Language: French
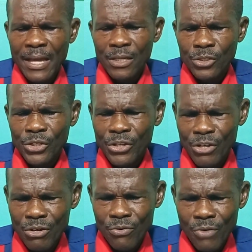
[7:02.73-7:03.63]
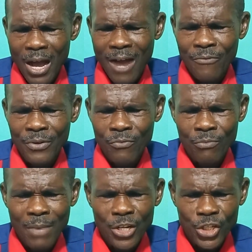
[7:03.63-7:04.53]
ce que avez-vous
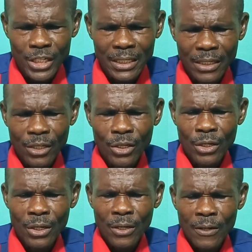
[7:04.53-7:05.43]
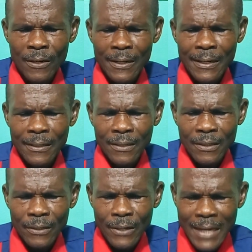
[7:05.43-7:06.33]
mangé
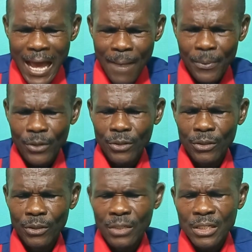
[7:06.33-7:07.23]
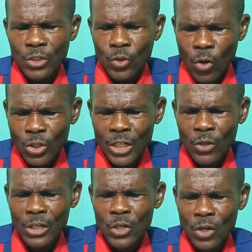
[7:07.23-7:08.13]
de l'arbre dont j'ai
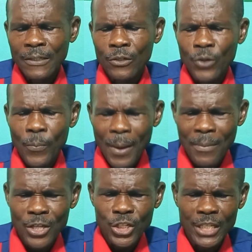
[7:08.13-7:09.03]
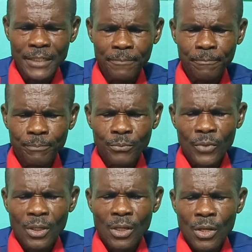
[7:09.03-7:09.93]
donné l'ordre de ne pas manger
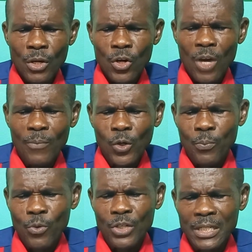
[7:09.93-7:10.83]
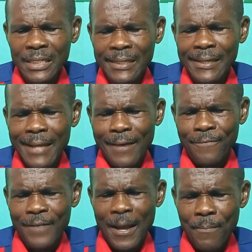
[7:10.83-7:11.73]
L'homme répondit, la
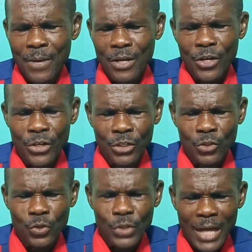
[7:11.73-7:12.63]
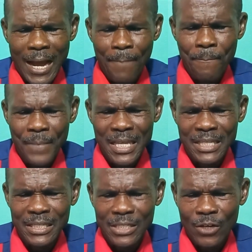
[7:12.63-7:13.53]
femme que tu as
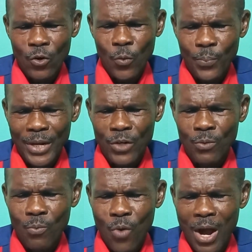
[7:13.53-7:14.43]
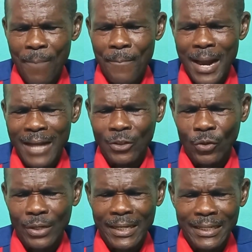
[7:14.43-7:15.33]
mise auprès de moi m'a
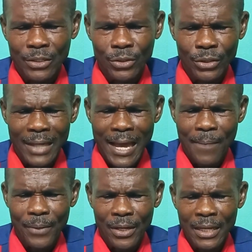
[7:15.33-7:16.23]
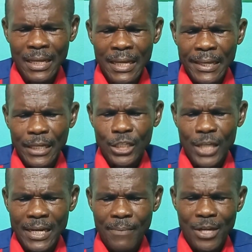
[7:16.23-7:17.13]
donné de l'arbre et
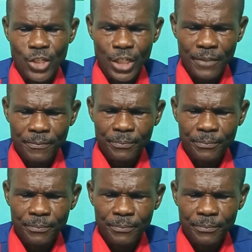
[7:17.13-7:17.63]
j'en ai mangé.